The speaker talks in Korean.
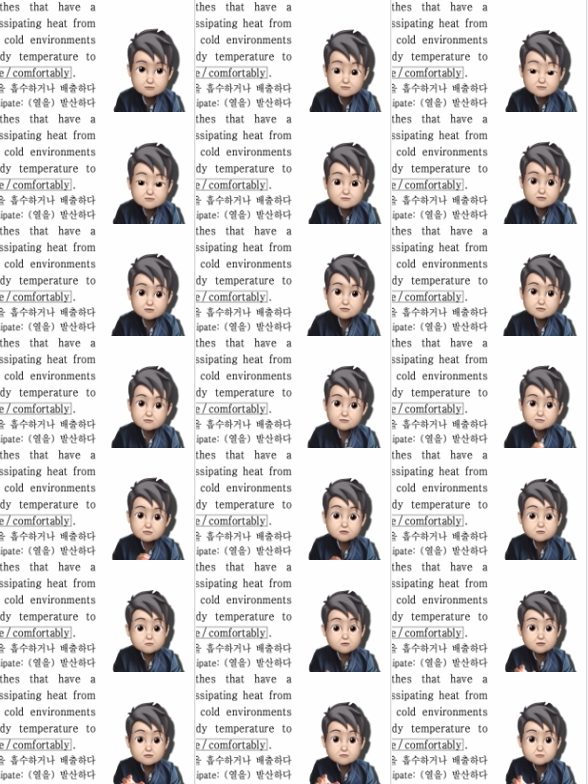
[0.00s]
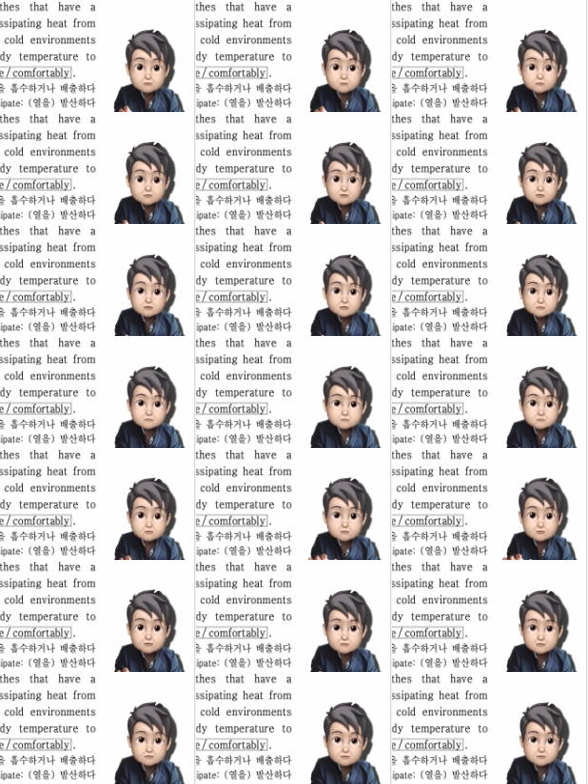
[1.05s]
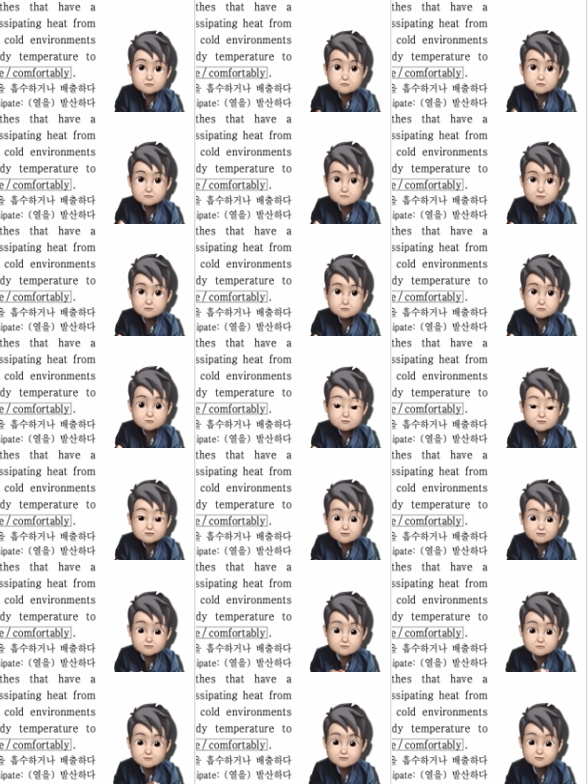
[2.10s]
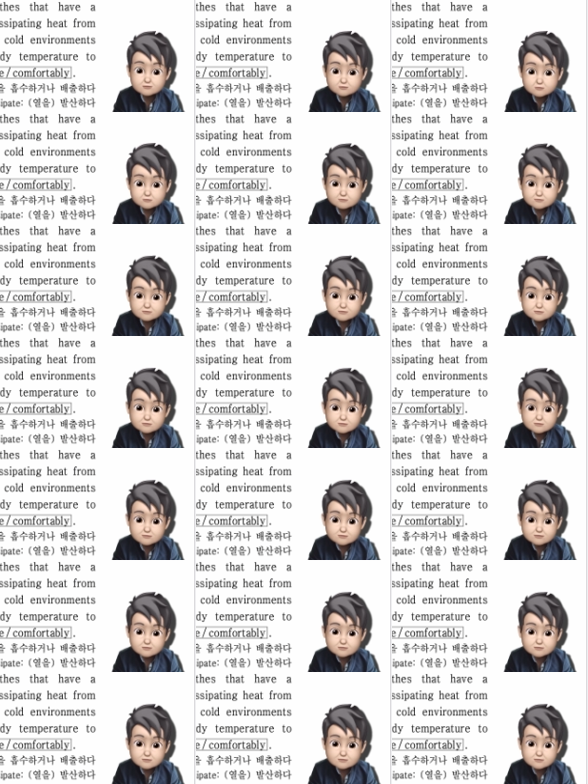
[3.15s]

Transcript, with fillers: 딱 이러한 옷이 운동할 때 적합한 옷이다. 이렇게 나올 거야.